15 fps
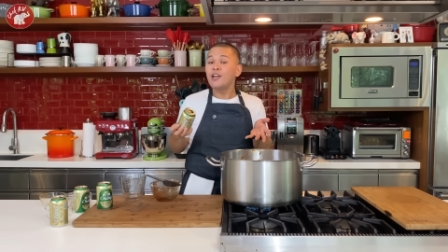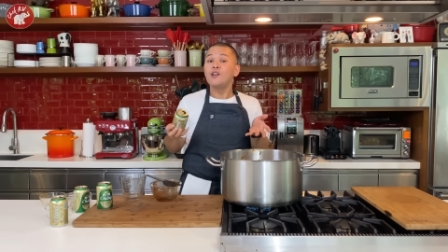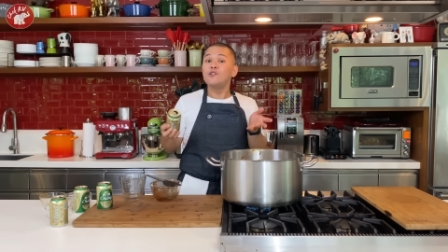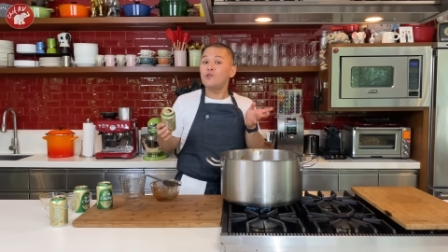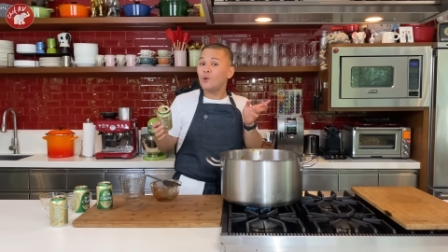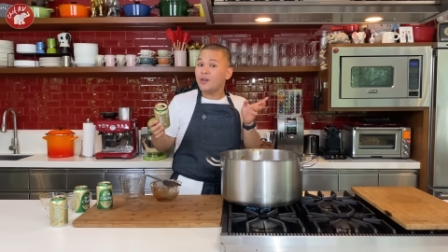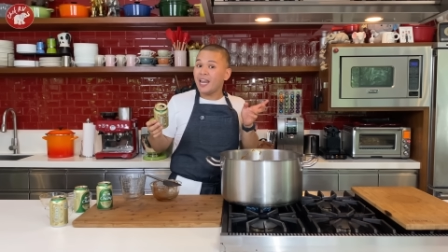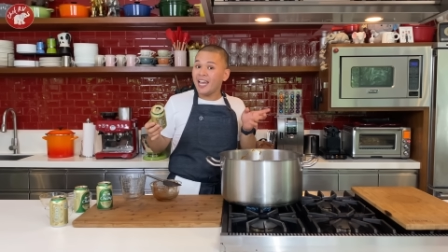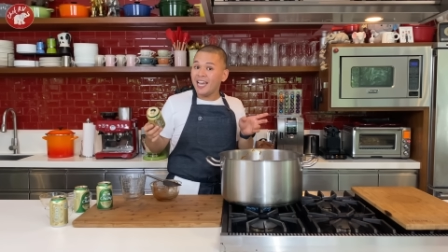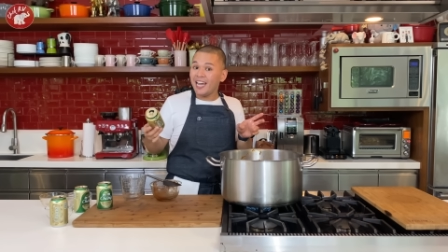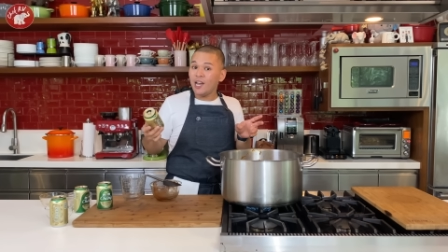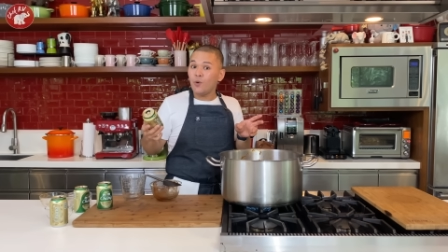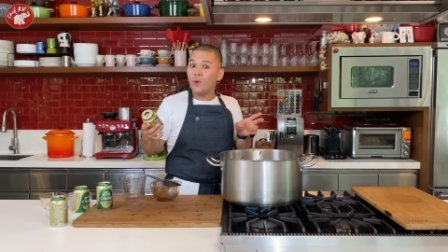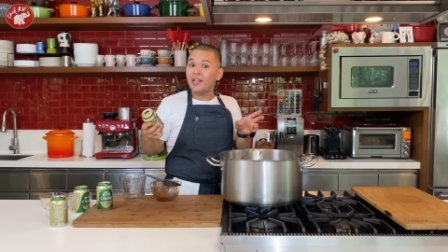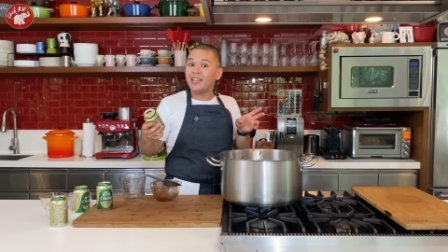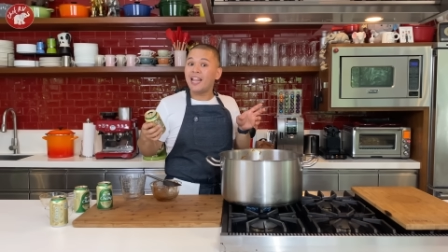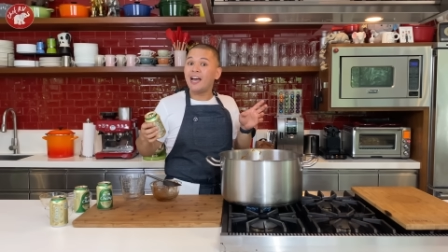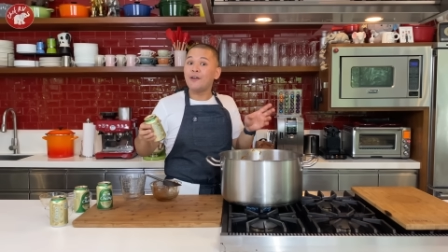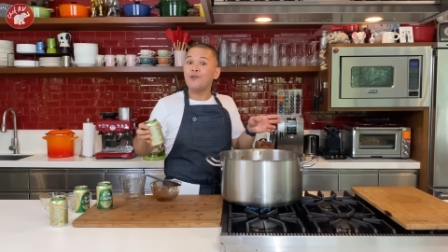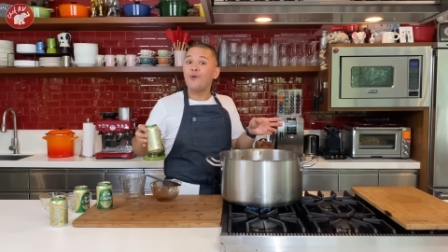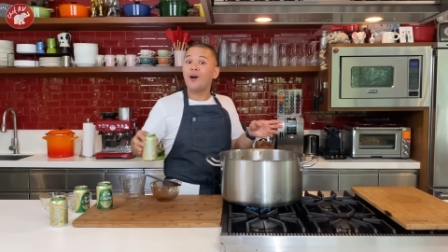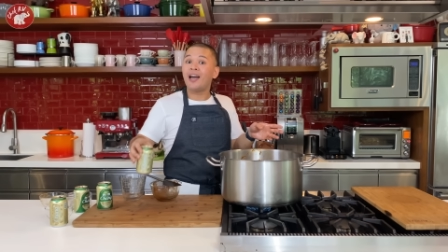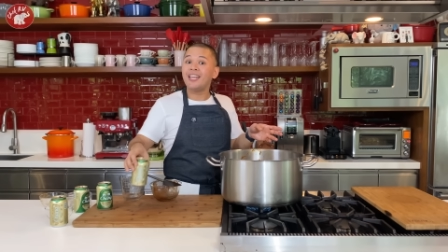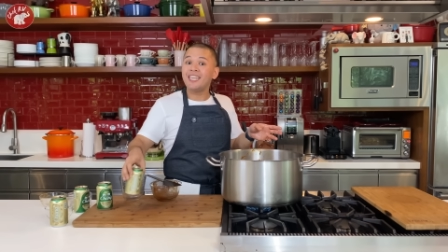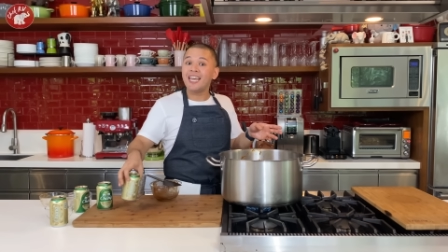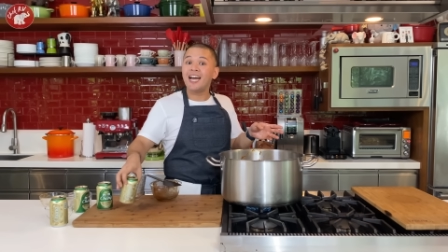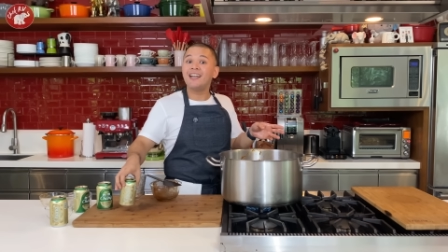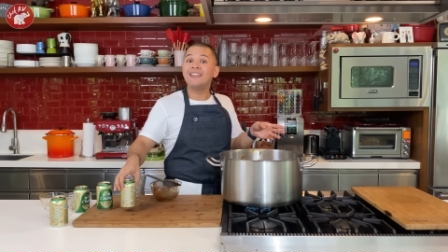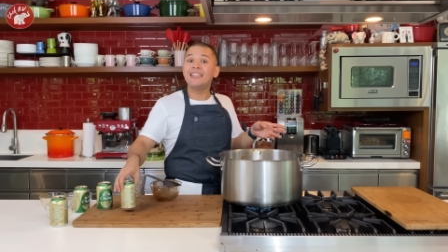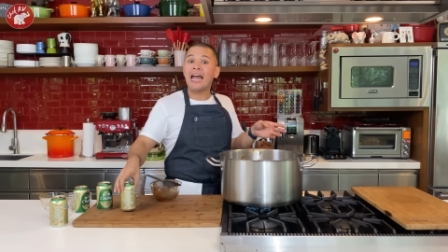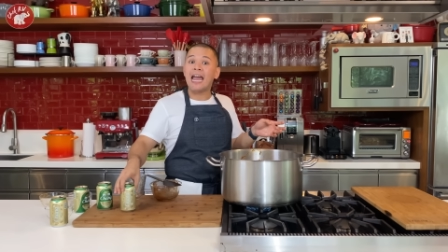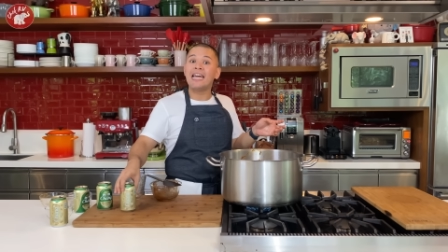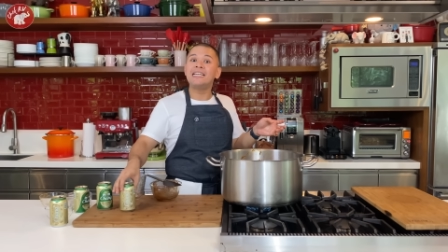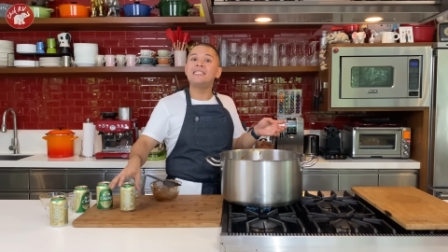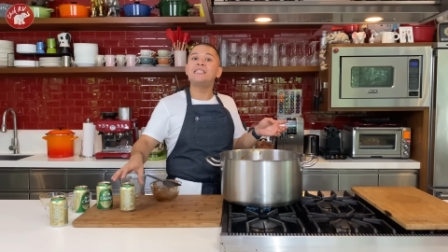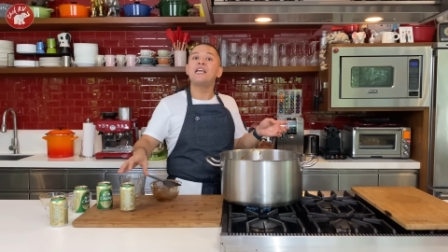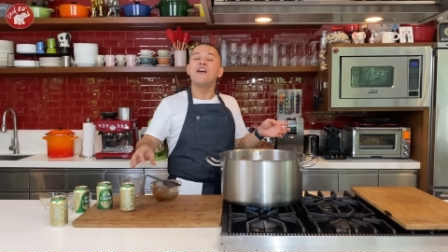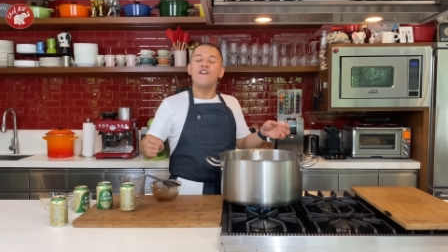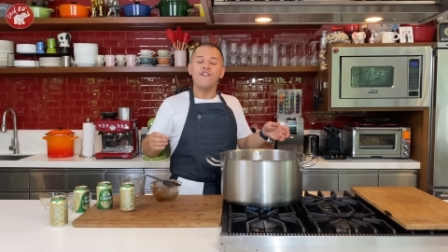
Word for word: so naiiwan lang yung kanyang nice